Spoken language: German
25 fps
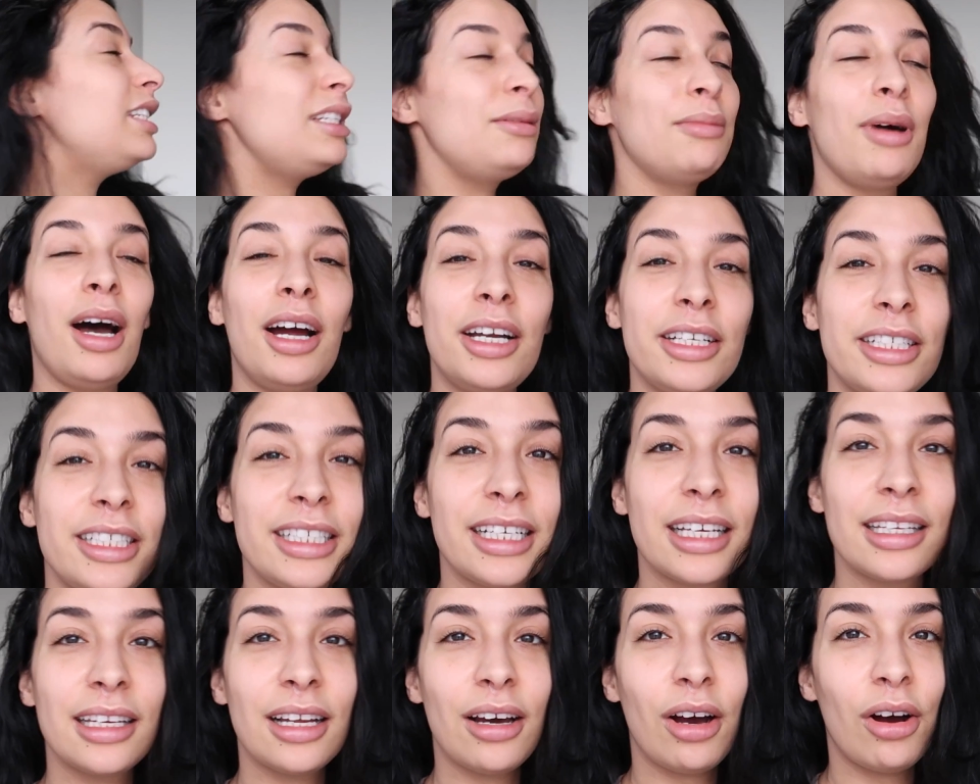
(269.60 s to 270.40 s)
Dean
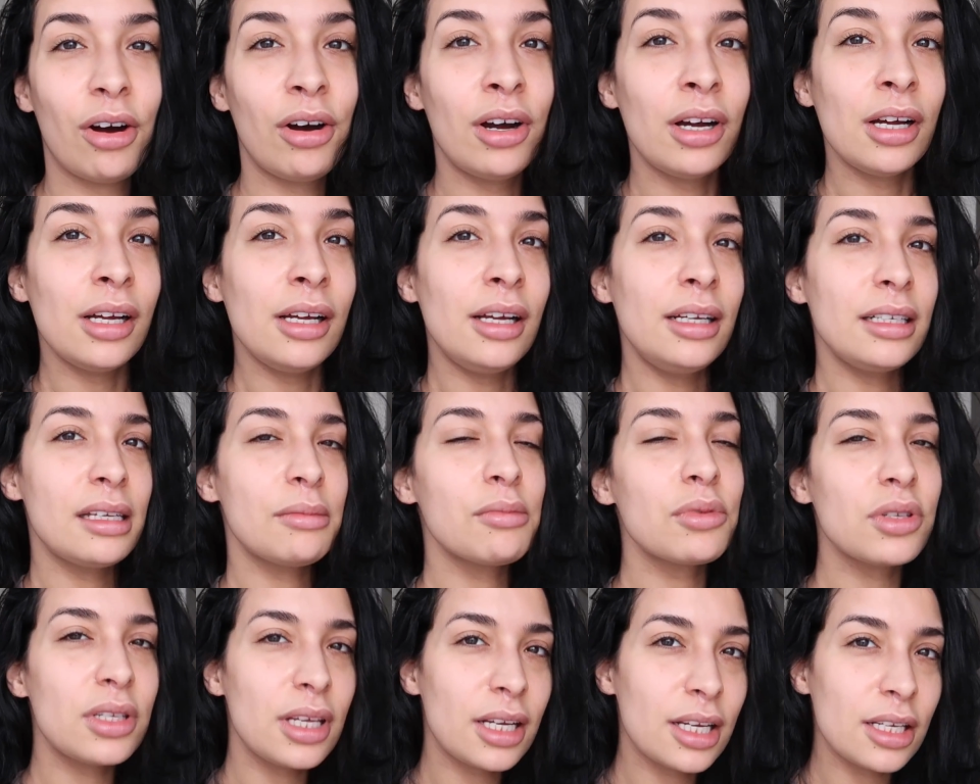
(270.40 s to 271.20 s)
Martin, genau.
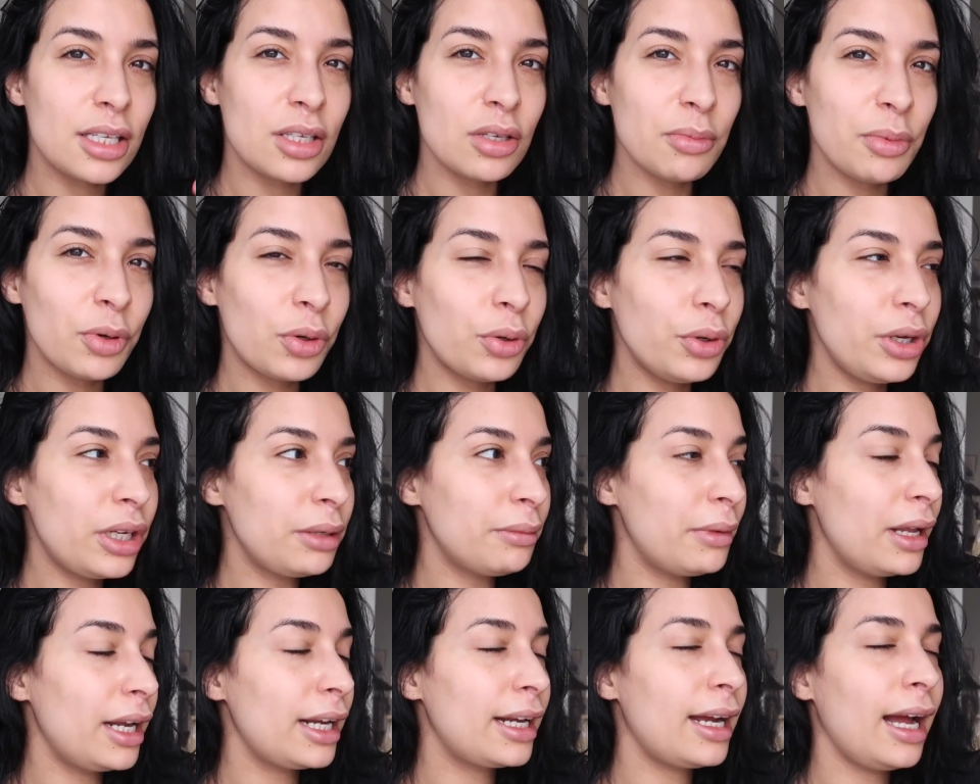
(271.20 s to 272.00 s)
Die Musik ist so
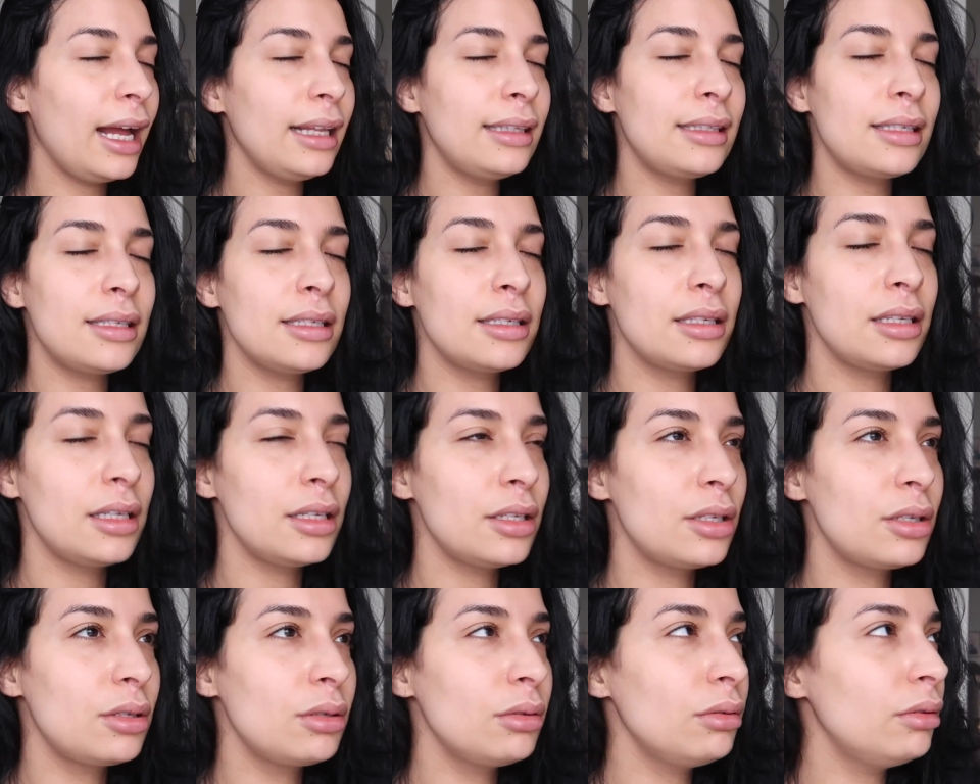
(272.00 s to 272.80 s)
beruhigend, meine Katzen
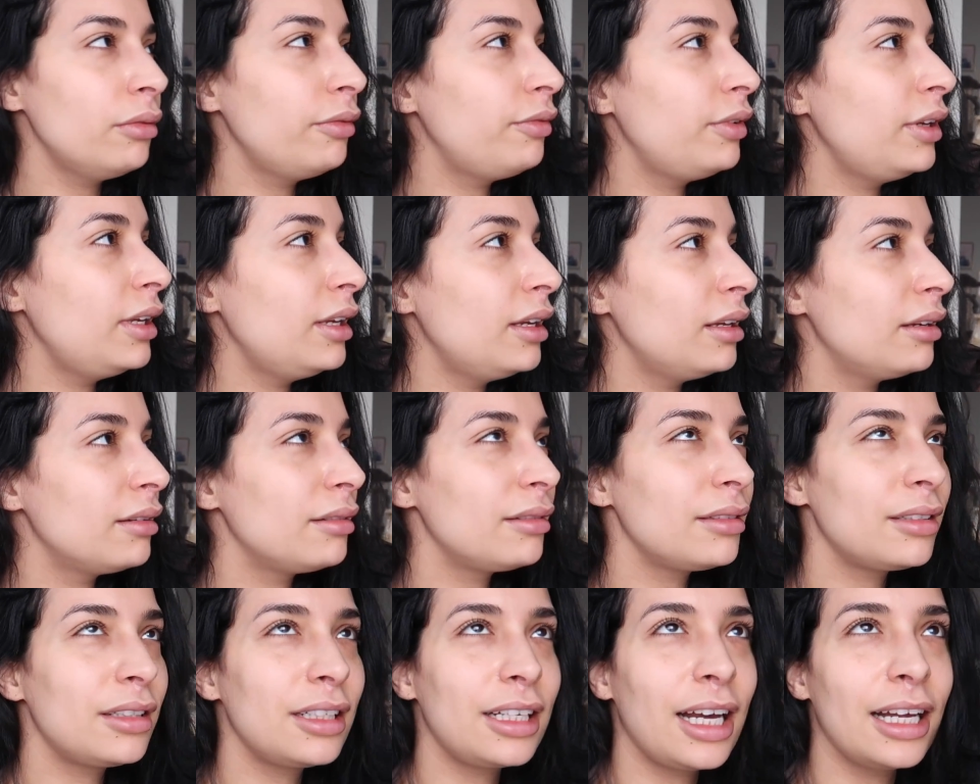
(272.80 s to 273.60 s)
sind so wie
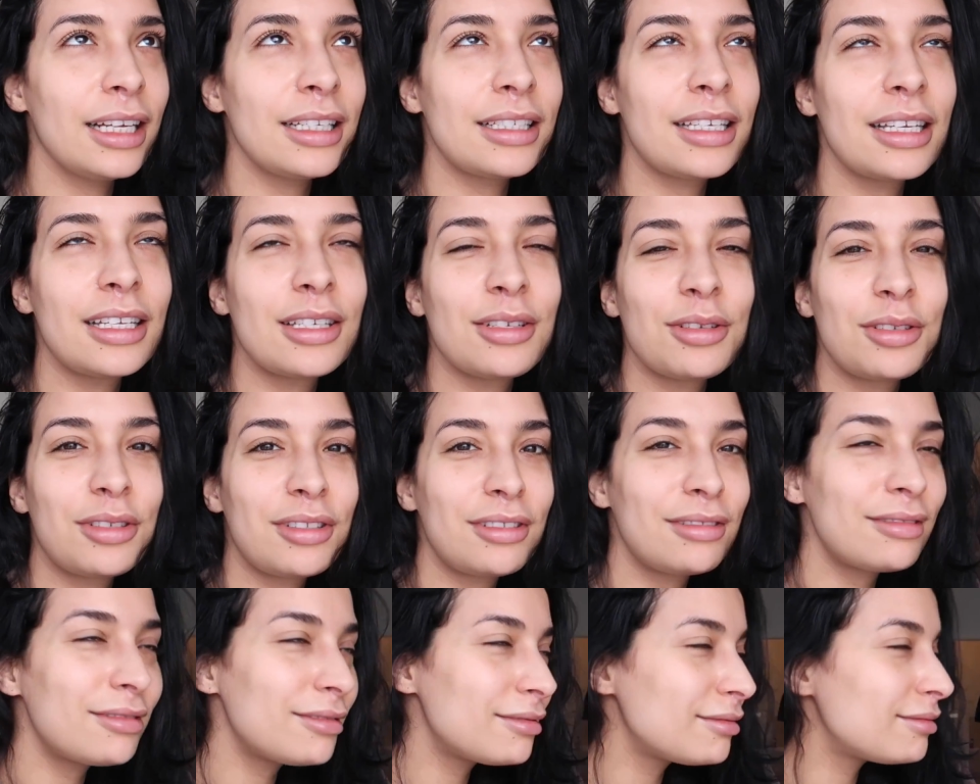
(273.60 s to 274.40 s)
die ganze, so
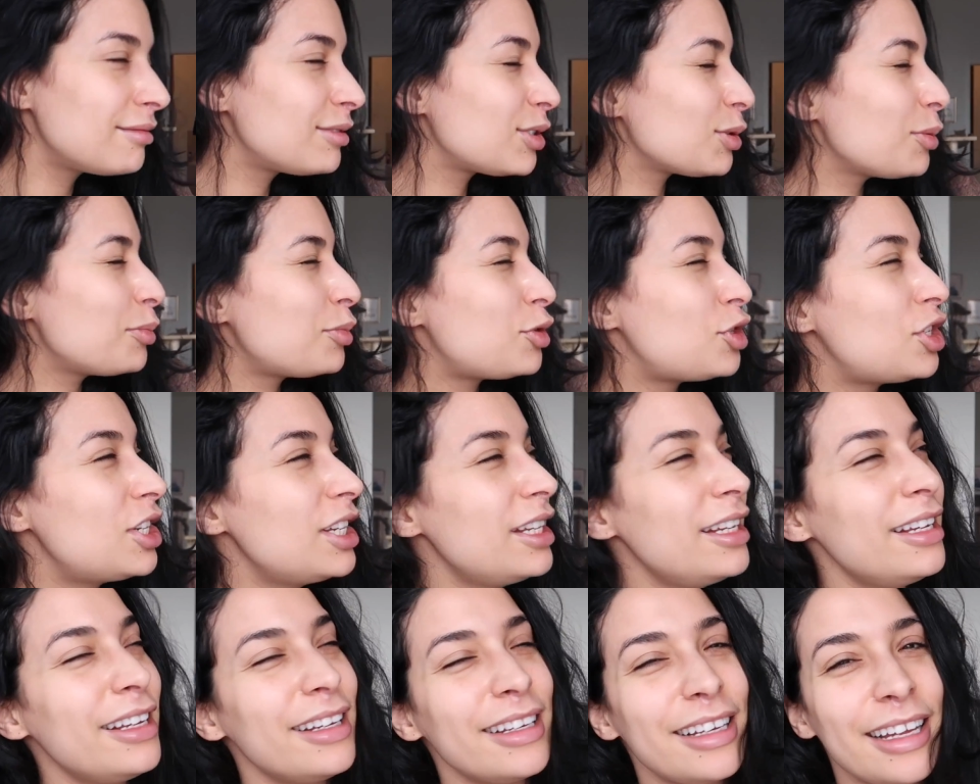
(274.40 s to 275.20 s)
zum
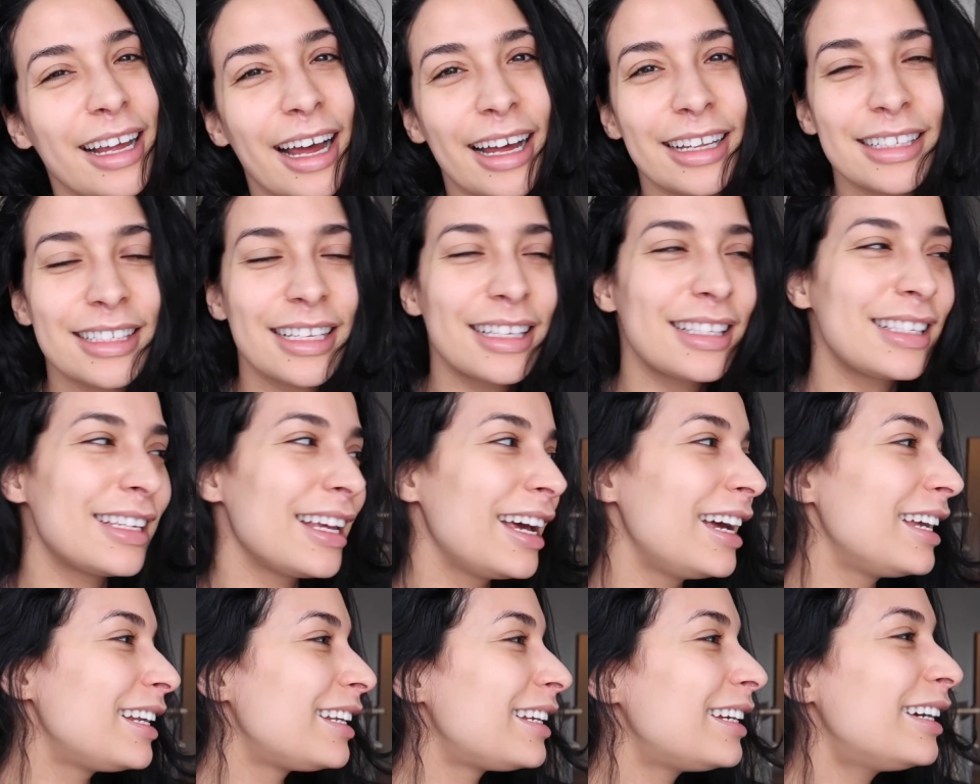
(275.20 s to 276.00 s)
Chi die ganze
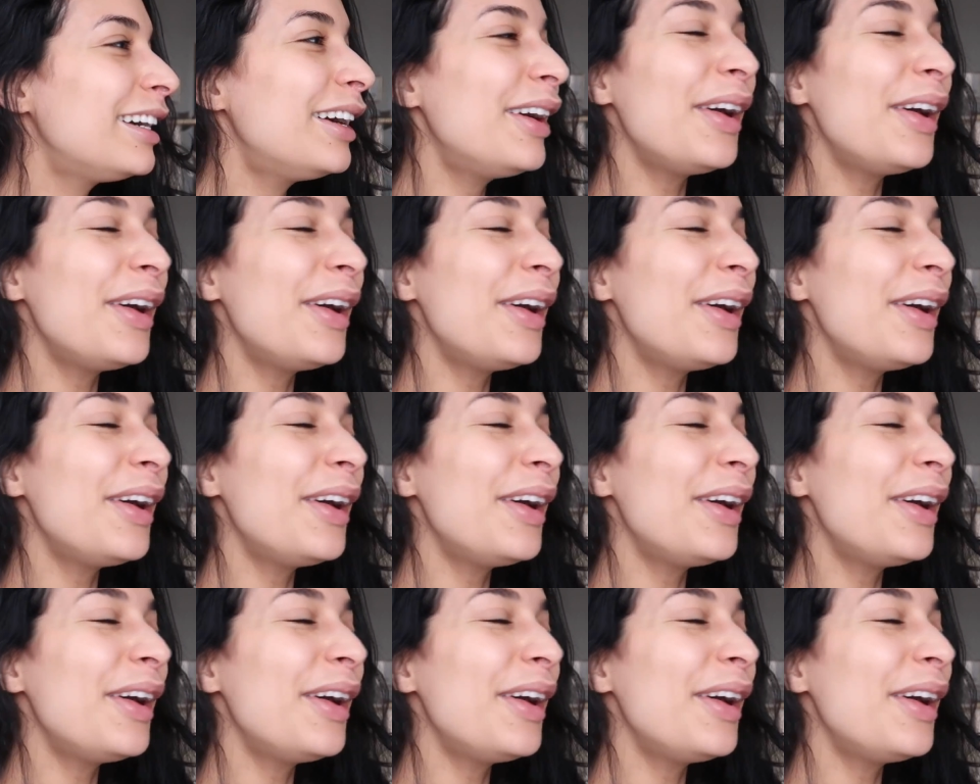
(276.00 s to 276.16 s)
Zeit.